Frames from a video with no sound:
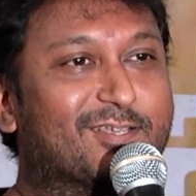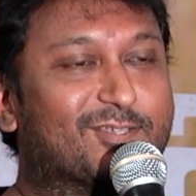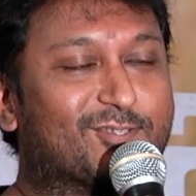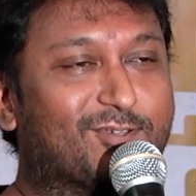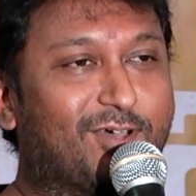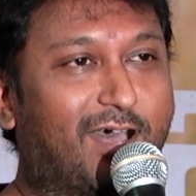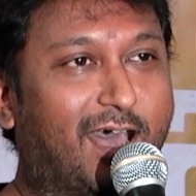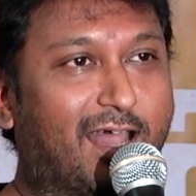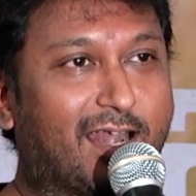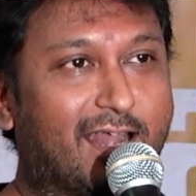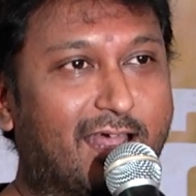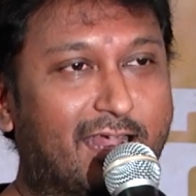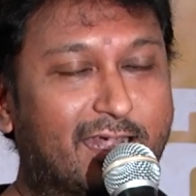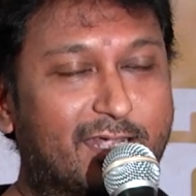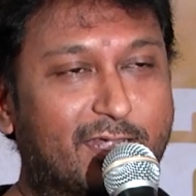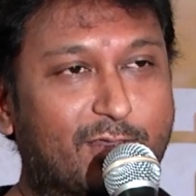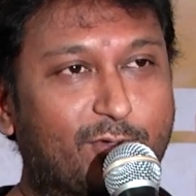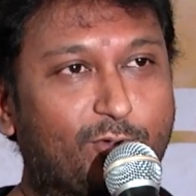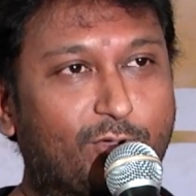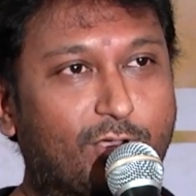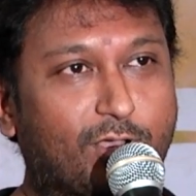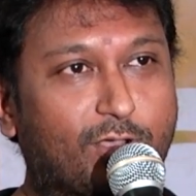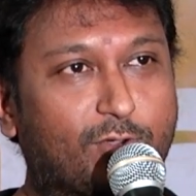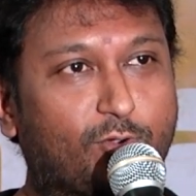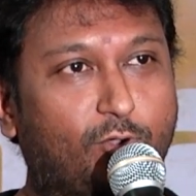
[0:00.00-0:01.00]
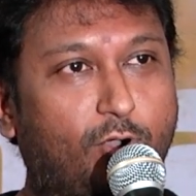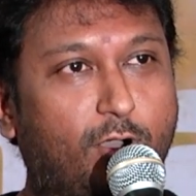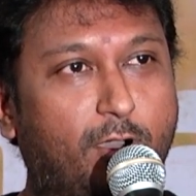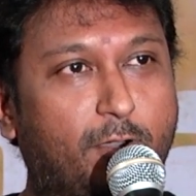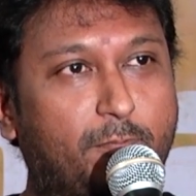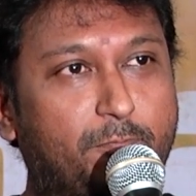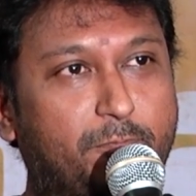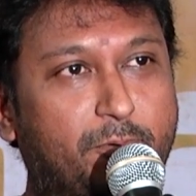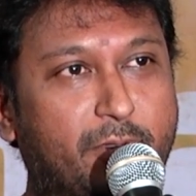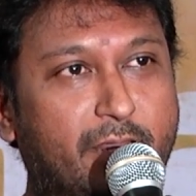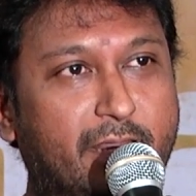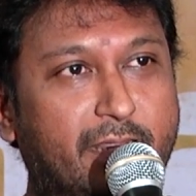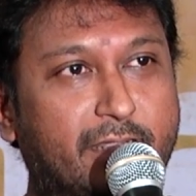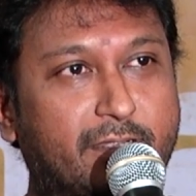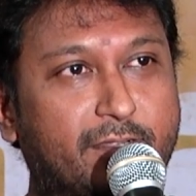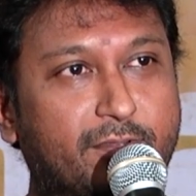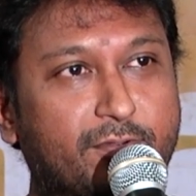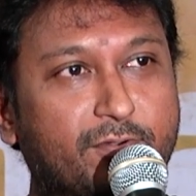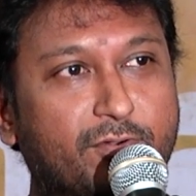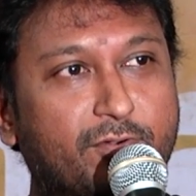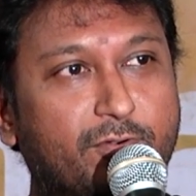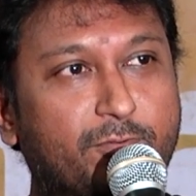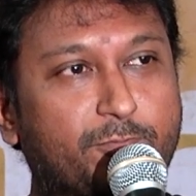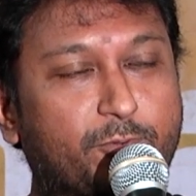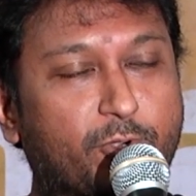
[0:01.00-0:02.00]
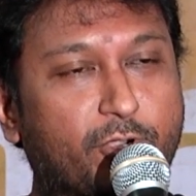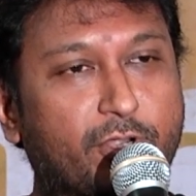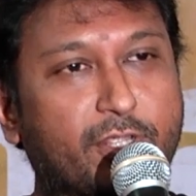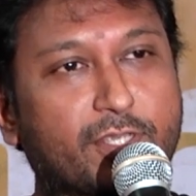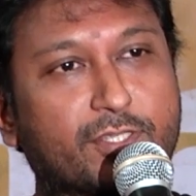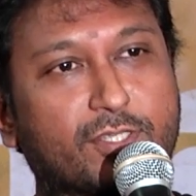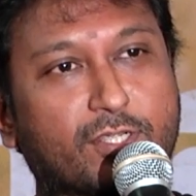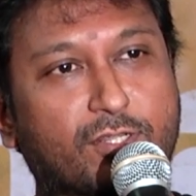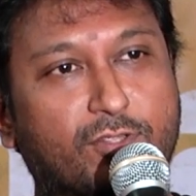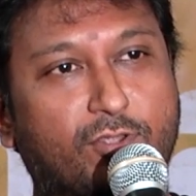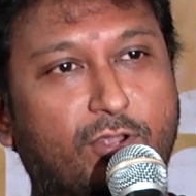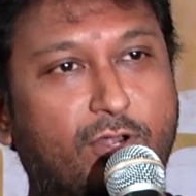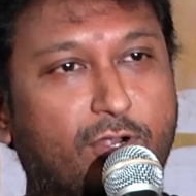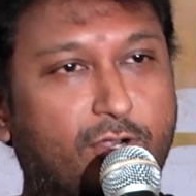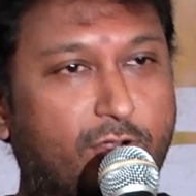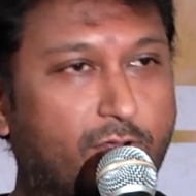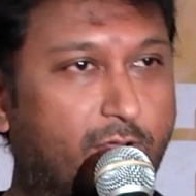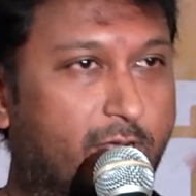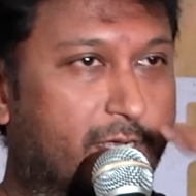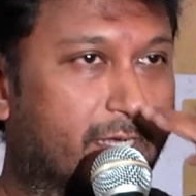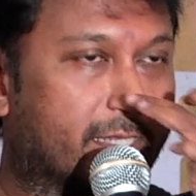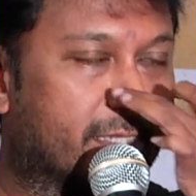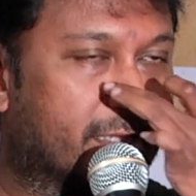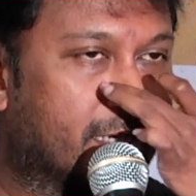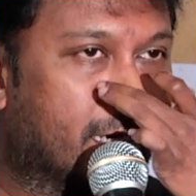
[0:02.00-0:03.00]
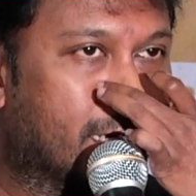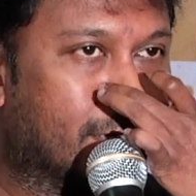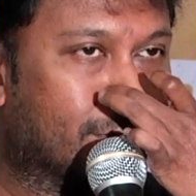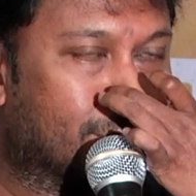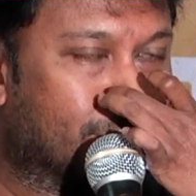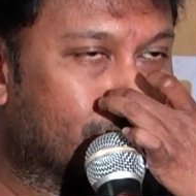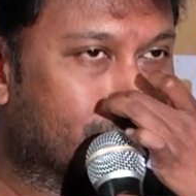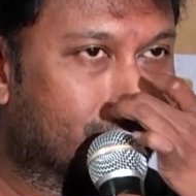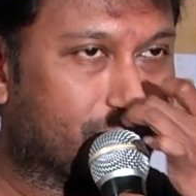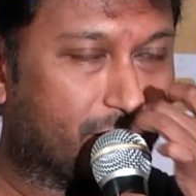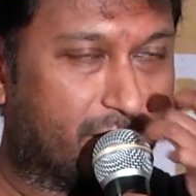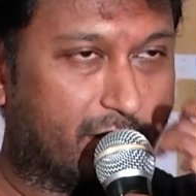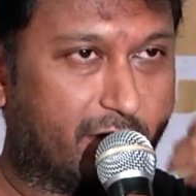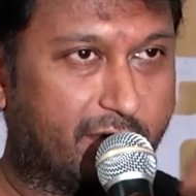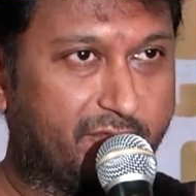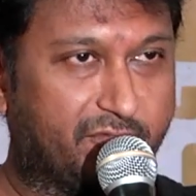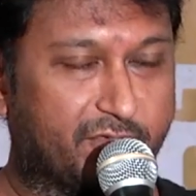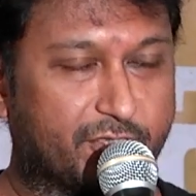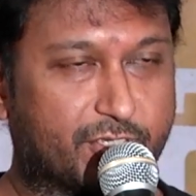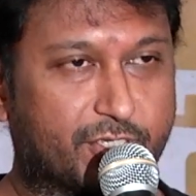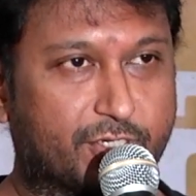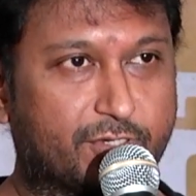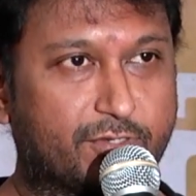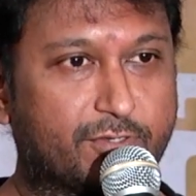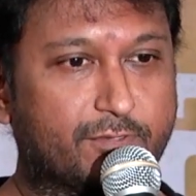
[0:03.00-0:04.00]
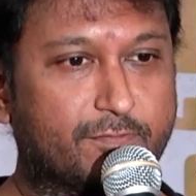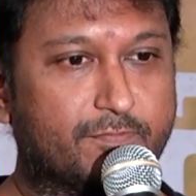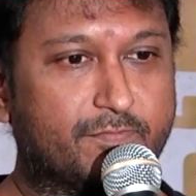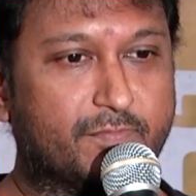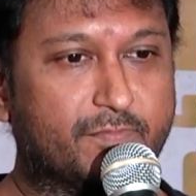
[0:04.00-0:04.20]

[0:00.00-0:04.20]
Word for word: సో అలాంటి ఒక కోఆపరేటివ్ ప్రొడ్యూసర్ దొరకడం అన్నది నా అదృష్టం అండి ఫస్ట్